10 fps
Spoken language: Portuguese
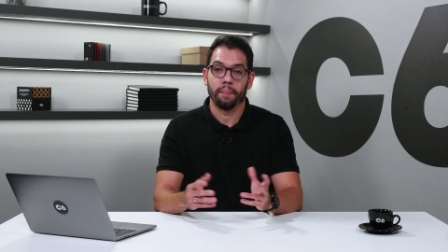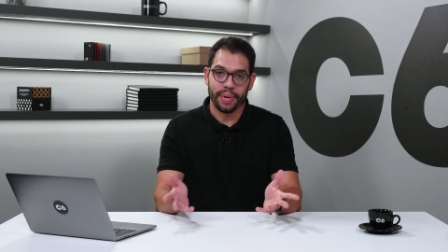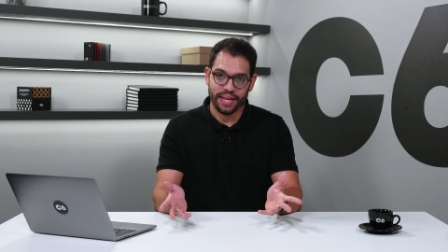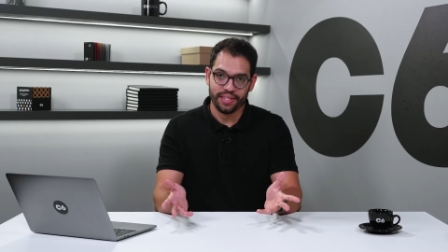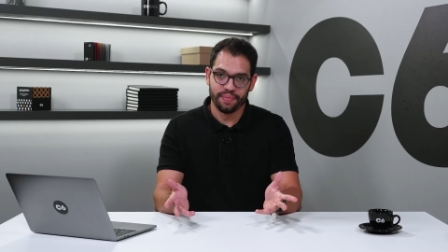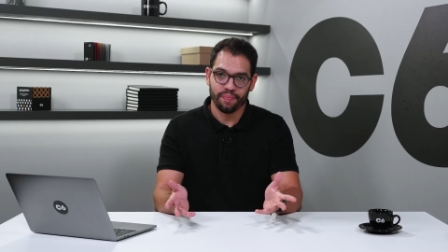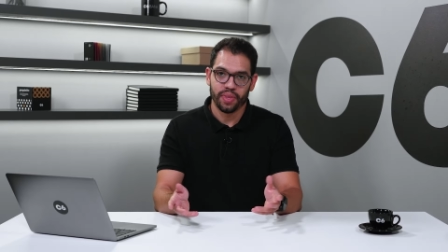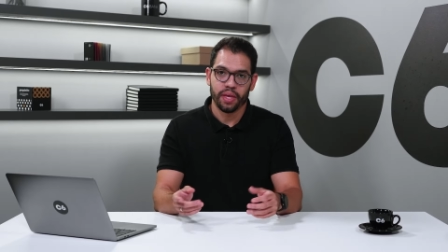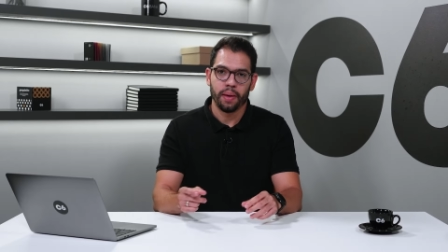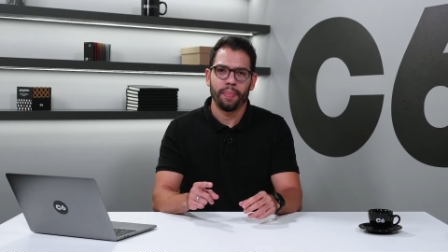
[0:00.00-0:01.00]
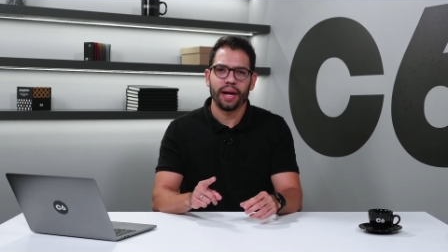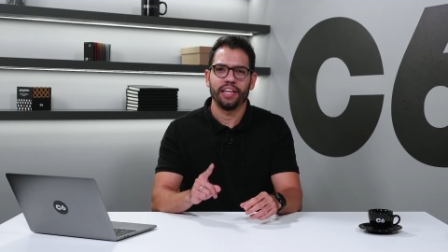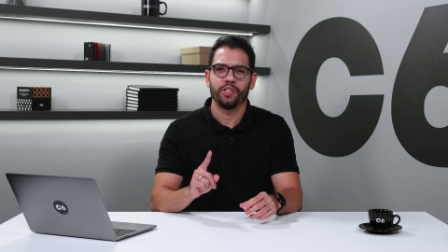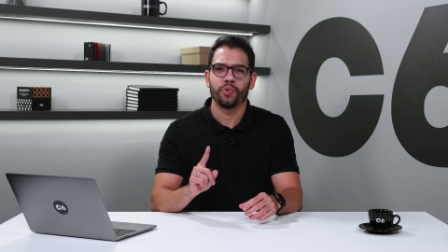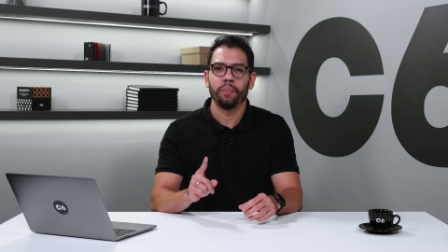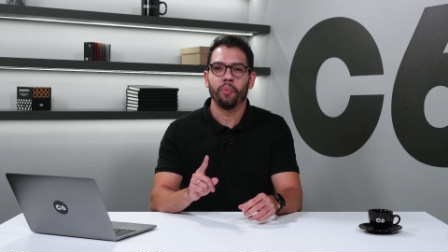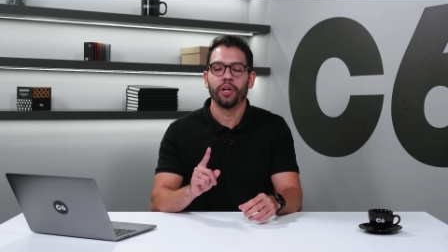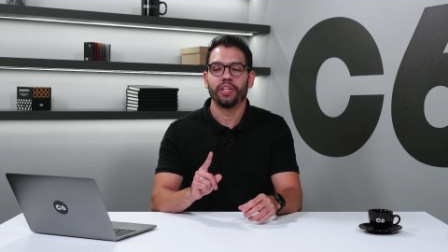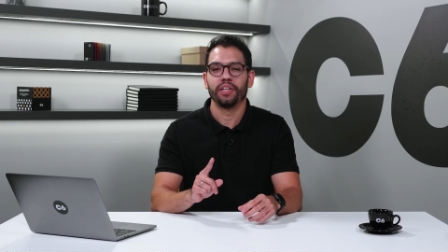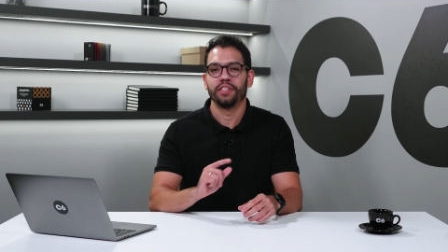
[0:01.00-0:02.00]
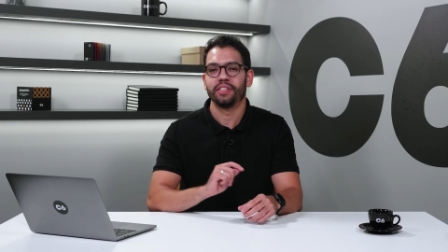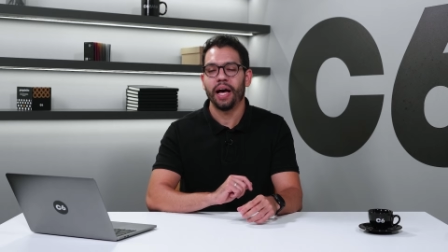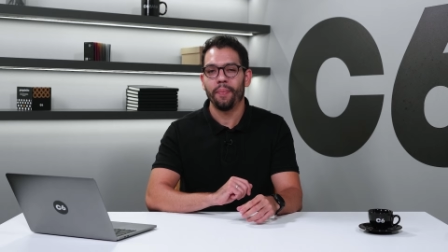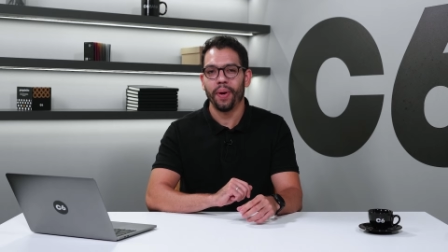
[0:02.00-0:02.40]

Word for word: Mas, para isso é importante estar